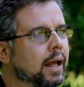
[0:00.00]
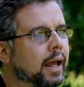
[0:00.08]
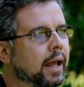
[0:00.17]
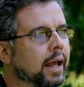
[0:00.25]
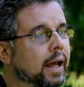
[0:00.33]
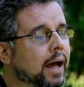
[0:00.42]

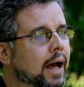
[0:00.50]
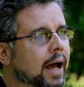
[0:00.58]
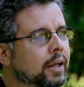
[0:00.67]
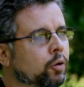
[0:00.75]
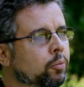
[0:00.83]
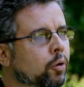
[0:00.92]
É,
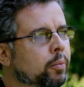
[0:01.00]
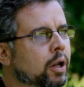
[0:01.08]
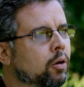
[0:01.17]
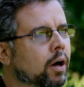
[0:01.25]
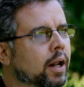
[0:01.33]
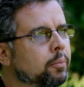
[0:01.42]
aí o meu
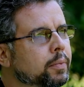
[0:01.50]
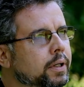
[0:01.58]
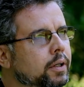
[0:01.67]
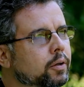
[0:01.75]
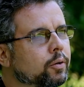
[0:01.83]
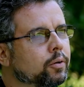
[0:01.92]
melhor
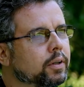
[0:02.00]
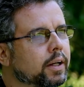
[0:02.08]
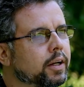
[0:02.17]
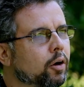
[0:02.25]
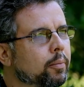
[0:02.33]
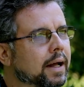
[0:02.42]
amigo,
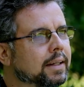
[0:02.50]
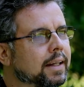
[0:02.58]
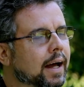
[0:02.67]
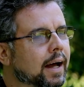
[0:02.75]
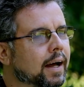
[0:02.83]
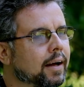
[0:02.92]
Daniel
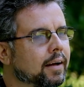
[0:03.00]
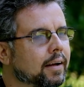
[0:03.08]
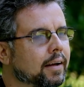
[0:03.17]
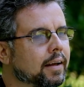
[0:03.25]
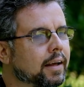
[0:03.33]
Matar,